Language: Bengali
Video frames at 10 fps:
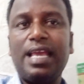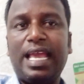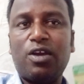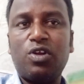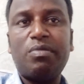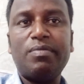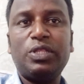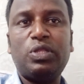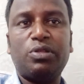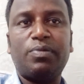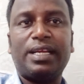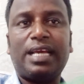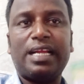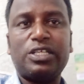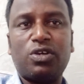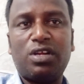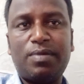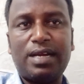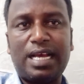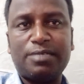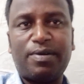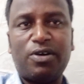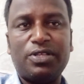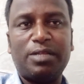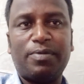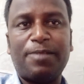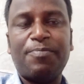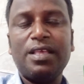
এখনও আমার মৃত্যু হতে পারে কালকে সকালে আমার লাশ পাওয়া যেতে পারে